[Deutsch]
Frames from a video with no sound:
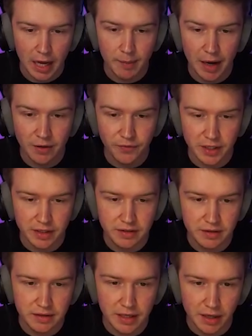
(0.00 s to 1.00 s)
am Anfang der
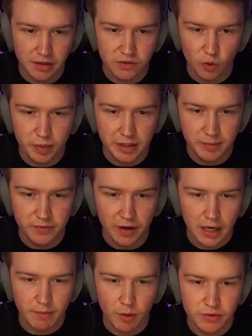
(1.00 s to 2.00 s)
Season gar nicht so beliebt
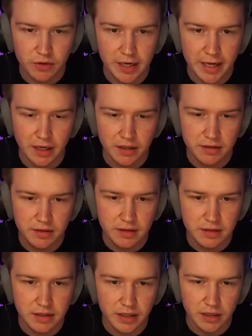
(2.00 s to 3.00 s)
war. Aber umso länger die
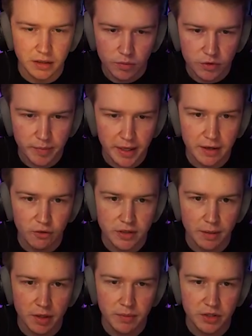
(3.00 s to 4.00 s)
Season ging, umso mehr
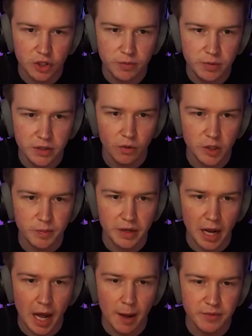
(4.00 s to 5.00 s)
Leute haben damit gespielt. Und ich bin
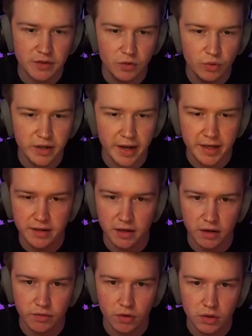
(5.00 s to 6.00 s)
absoluter Hater
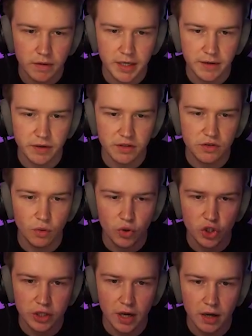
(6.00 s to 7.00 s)
davon, weil die einfach so
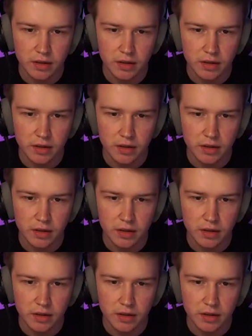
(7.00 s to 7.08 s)
stark